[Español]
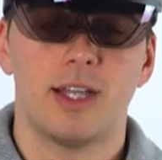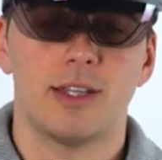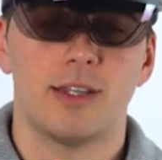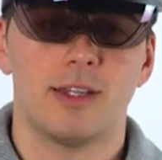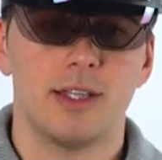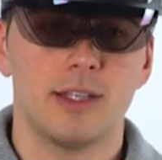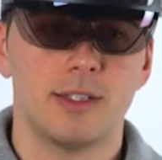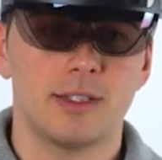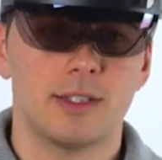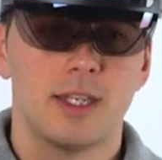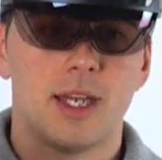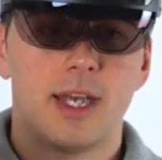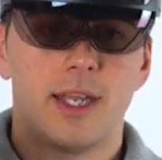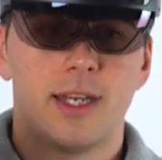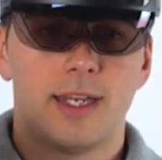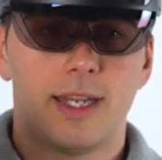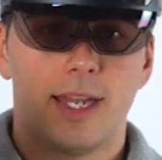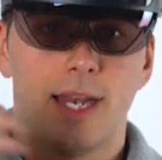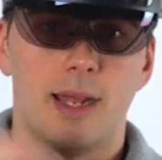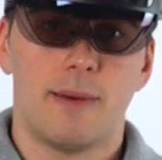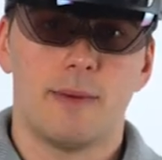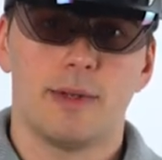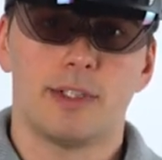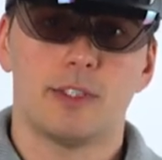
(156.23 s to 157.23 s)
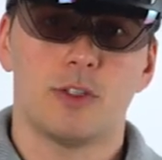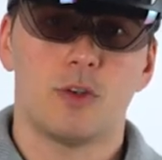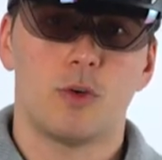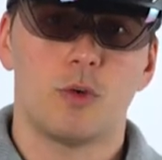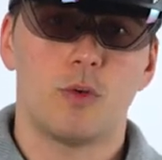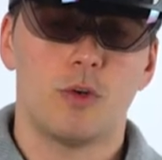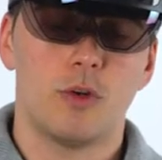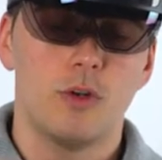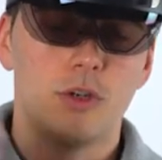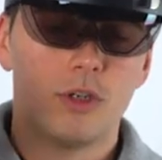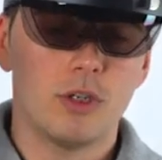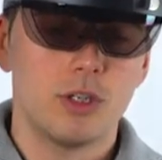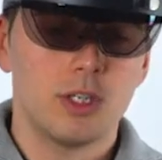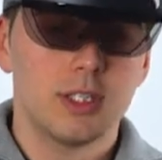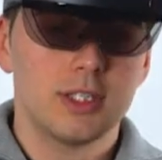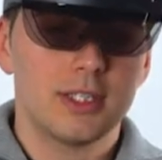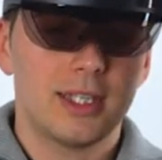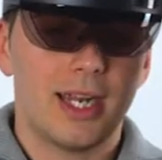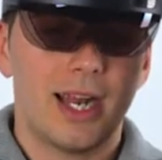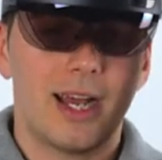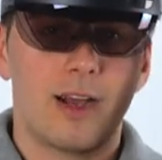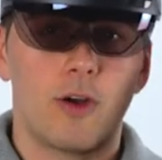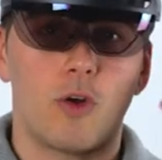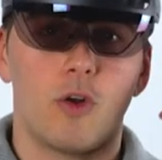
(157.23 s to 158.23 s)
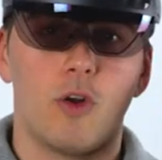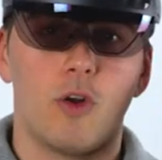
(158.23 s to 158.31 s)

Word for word: antes, ni la versión 1, se las